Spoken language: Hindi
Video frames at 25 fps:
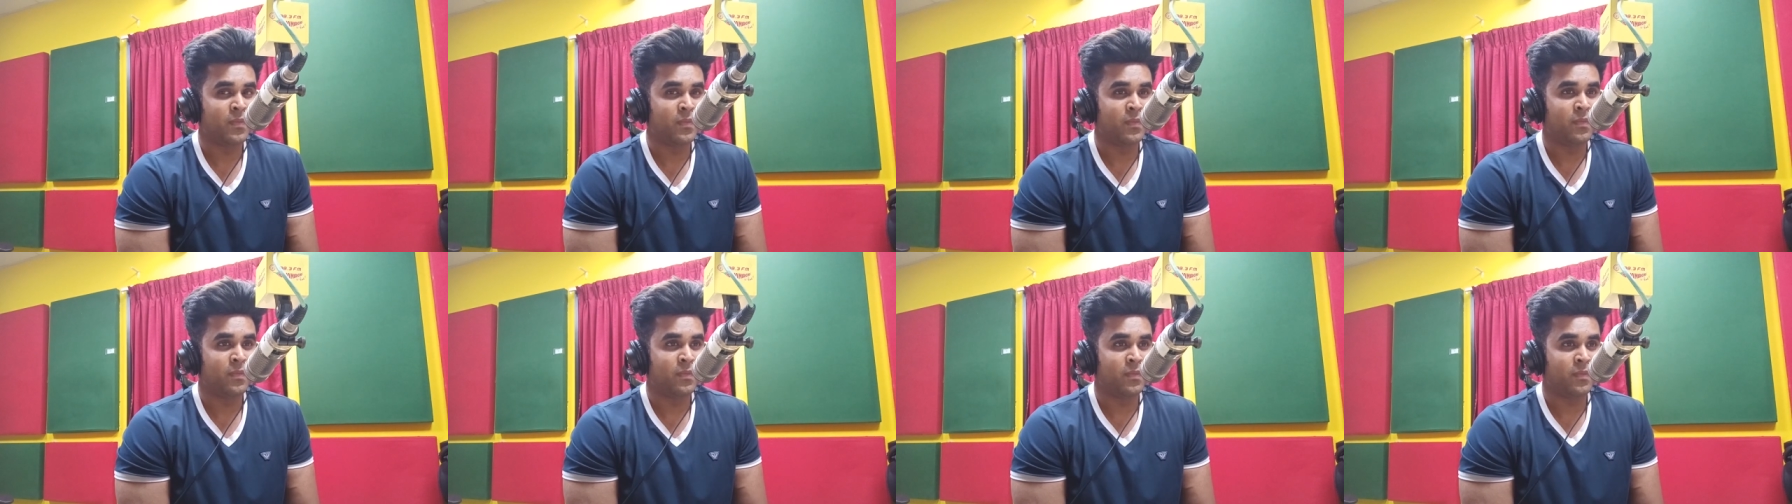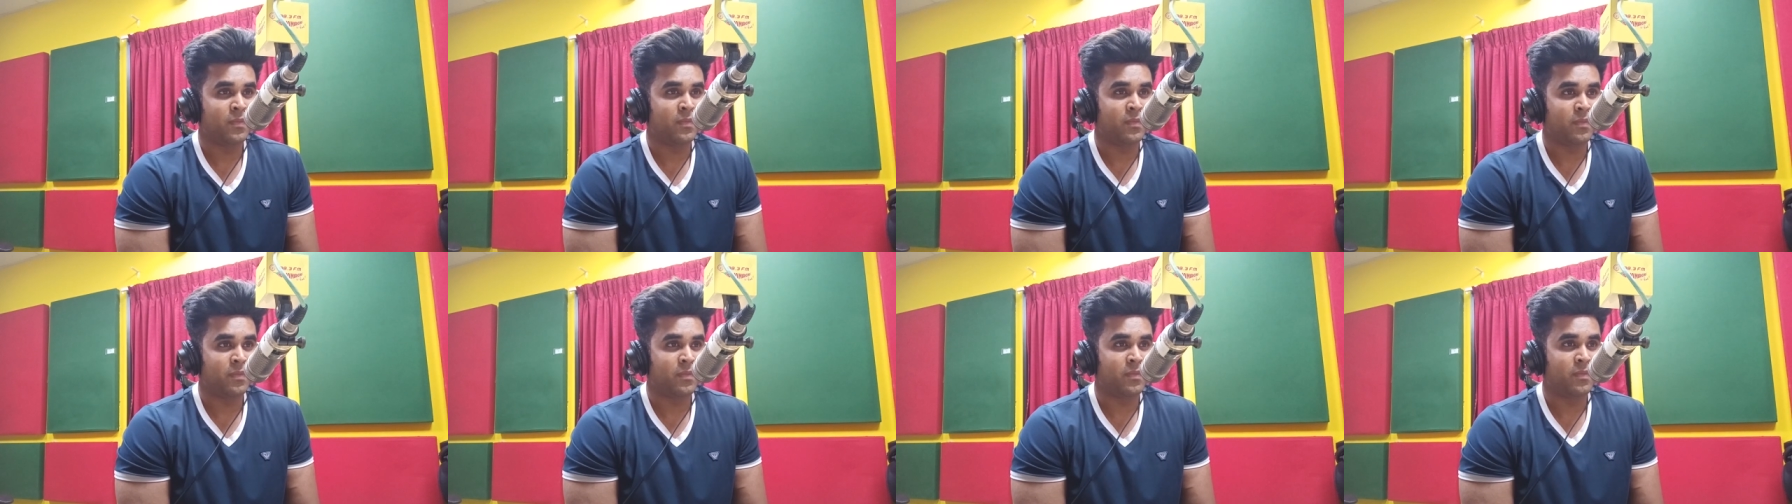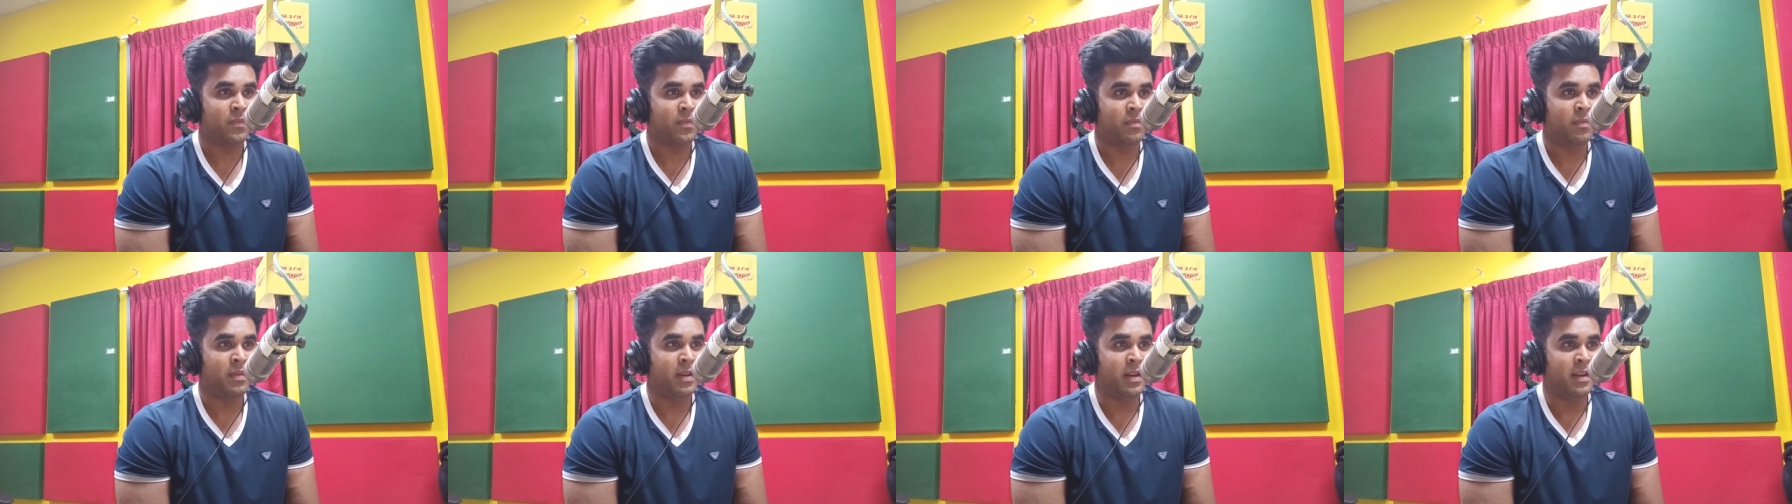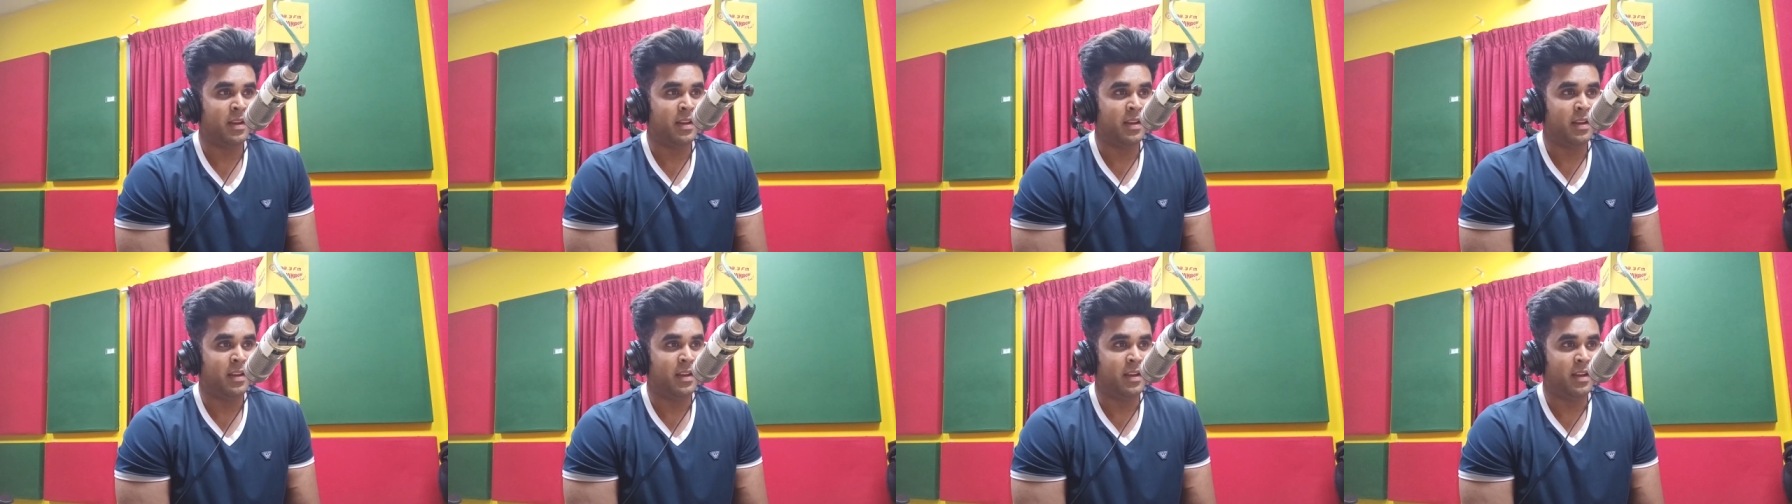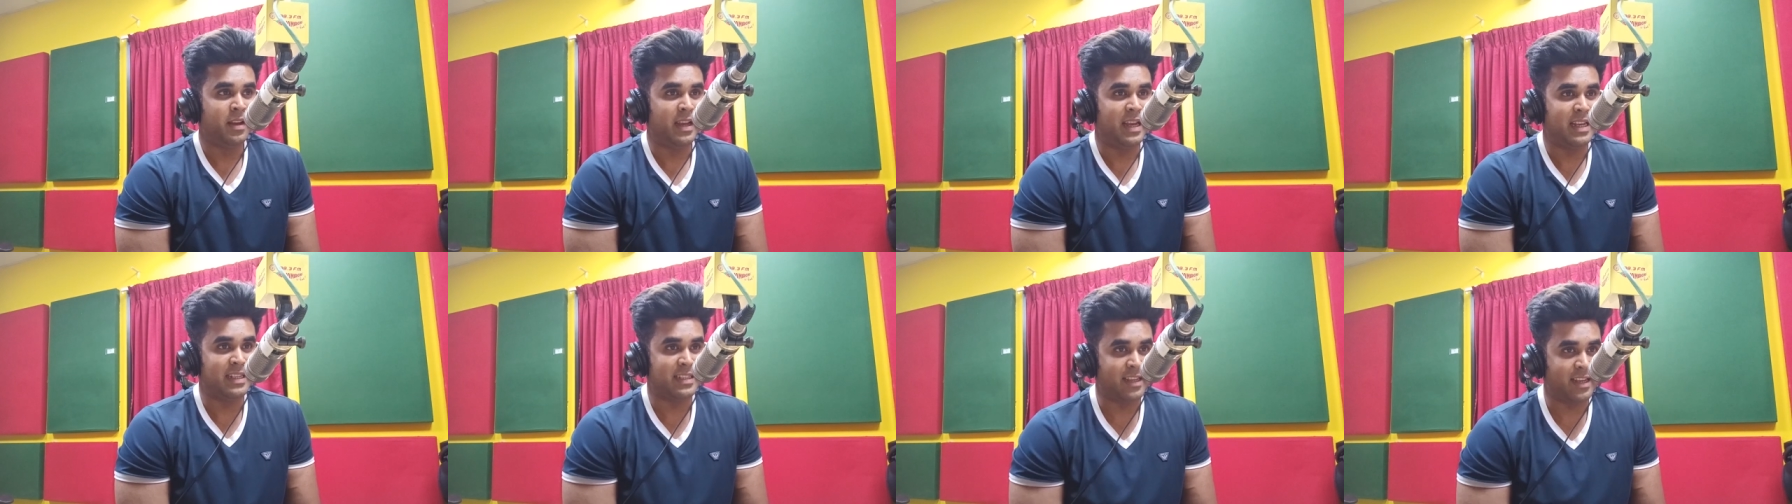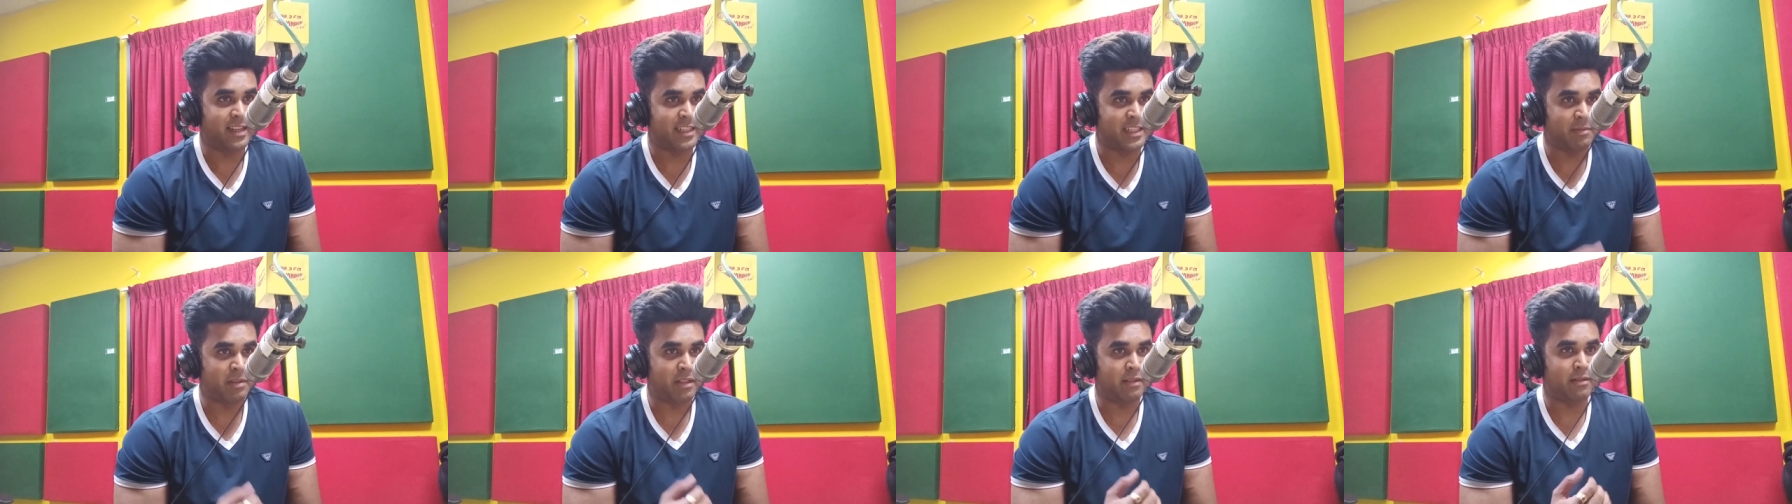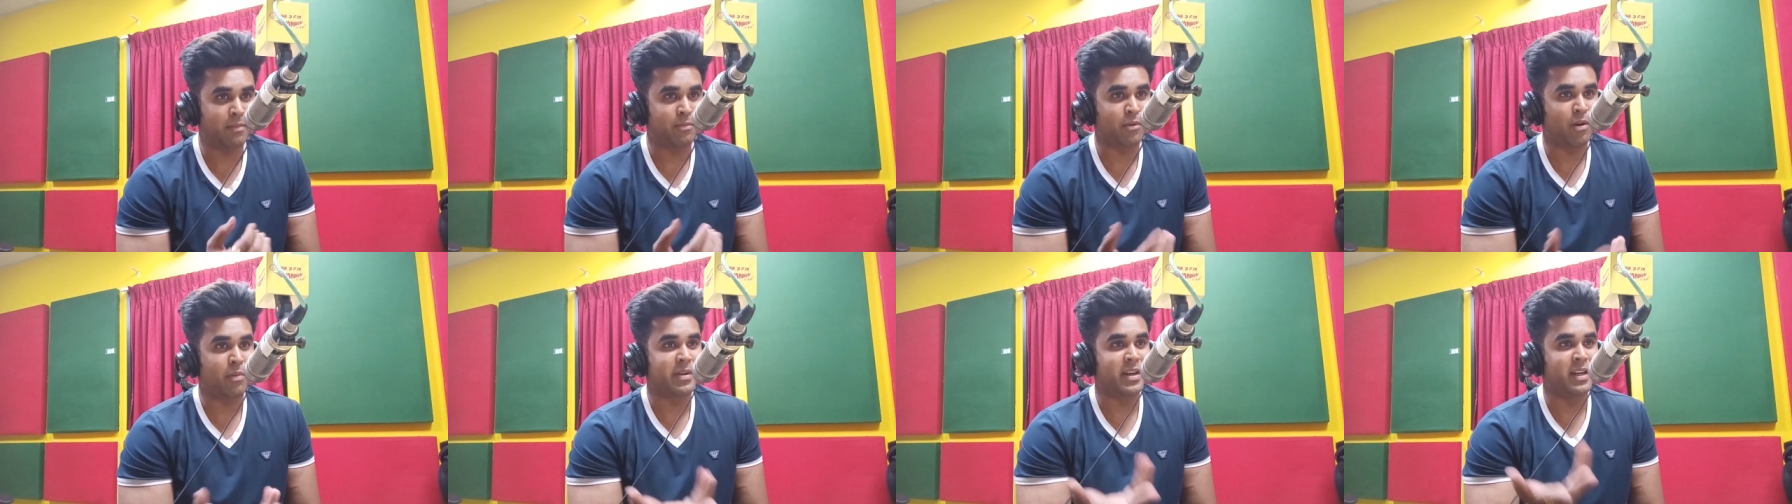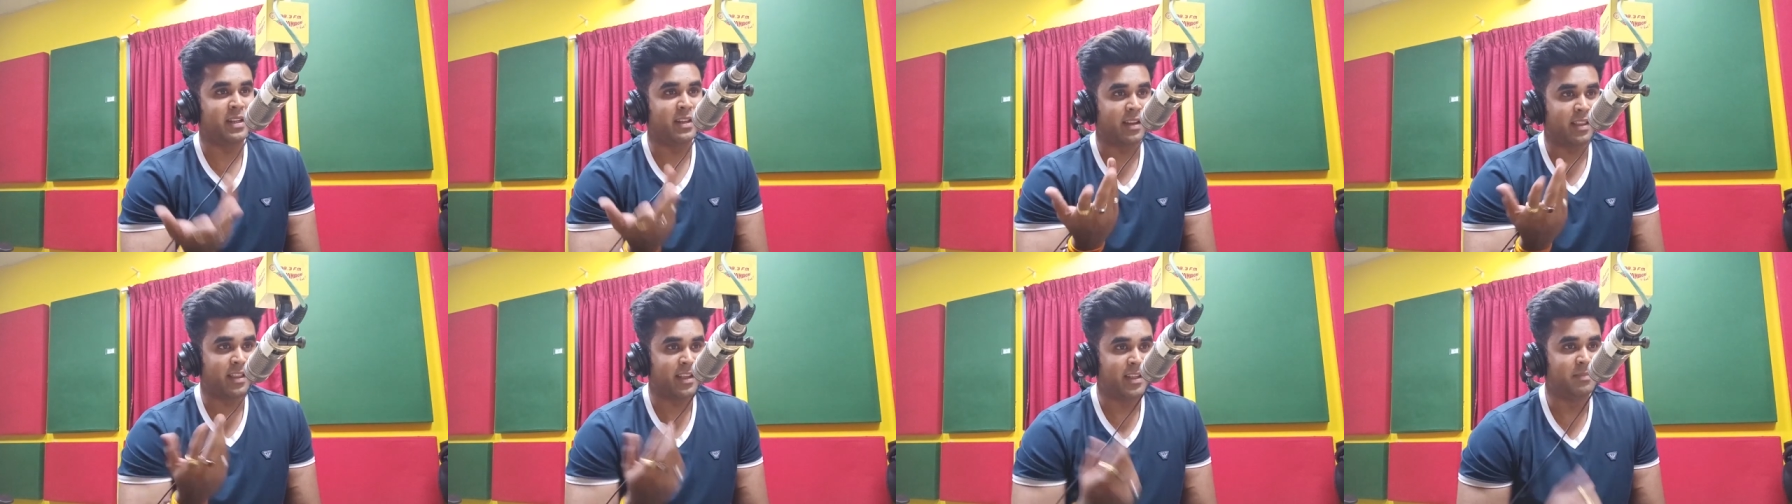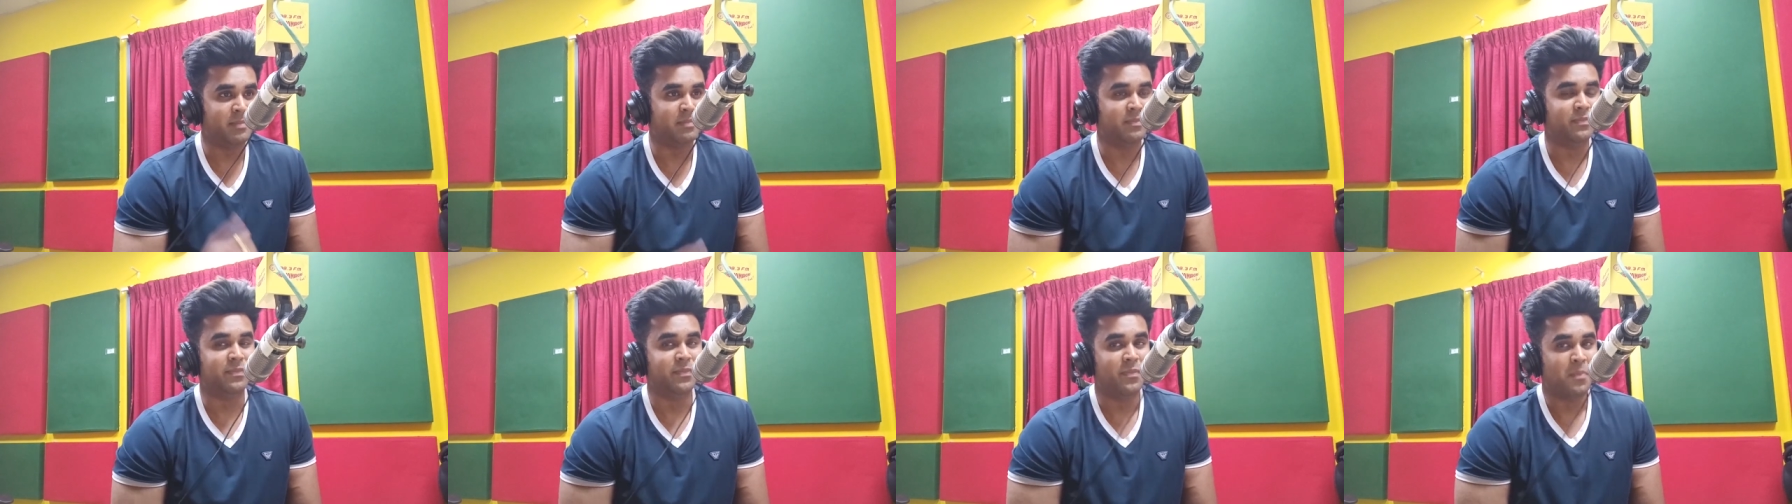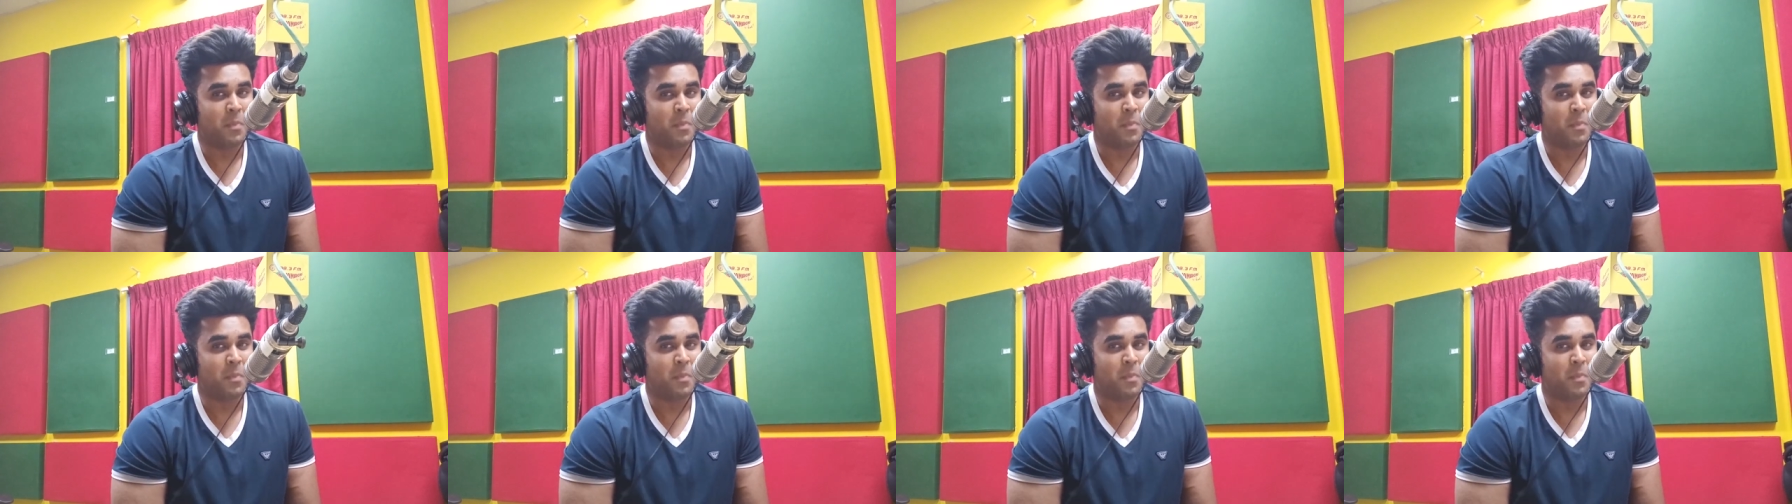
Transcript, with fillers: ऐसे कैसे मतलब ऐसे कैसे मतलब आपको अपग्रेड कर दें हम